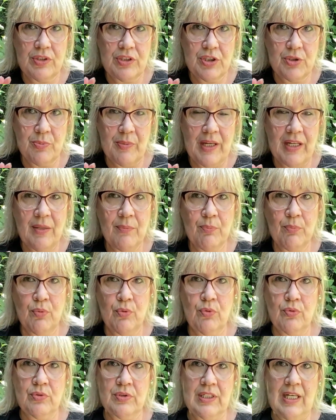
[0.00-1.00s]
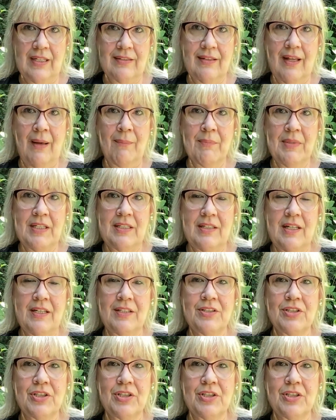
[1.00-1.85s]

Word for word: içmek. Bu zaten mideyi